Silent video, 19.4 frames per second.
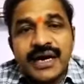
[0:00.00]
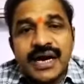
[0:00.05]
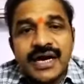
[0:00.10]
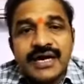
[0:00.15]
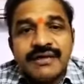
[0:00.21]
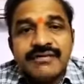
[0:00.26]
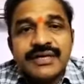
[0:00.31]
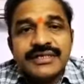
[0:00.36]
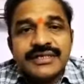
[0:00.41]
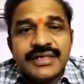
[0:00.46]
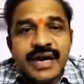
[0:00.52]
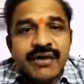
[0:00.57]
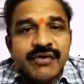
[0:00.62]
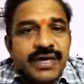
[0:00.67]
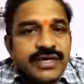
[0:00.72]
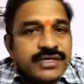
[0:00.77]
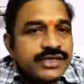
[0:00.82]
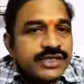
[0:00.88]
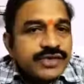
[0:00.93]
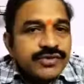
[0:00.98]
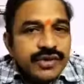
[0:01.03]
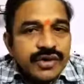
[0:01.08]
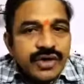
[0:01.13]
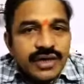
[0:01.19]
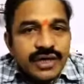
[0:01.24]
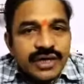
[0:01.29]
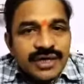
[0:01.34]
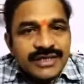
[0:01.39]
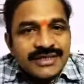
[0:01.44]
కళ్ళెం వేసేలా ఒక జీవోని
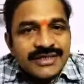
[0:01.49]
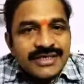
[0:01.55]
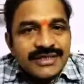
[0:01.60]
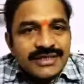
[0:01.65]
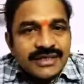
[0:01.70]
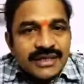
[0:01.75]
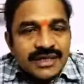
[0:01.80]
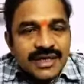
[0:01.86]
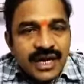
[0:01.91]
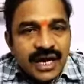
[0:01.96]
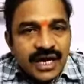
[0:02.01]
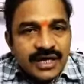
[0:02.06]
రిలీజ్ చేసింది